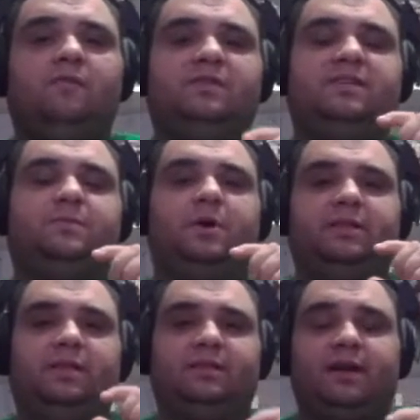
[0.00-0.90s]
Vocês
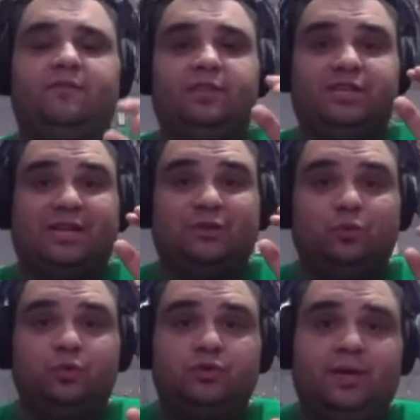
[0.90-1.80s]
podem entrar, eu vou deixar
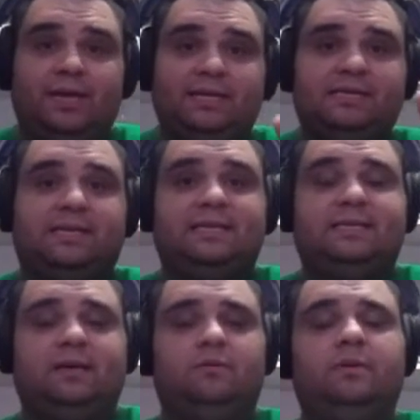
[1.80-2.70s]
tudo isso aí na
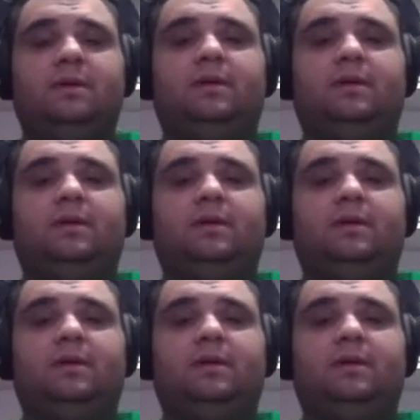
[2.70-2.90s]
descrição,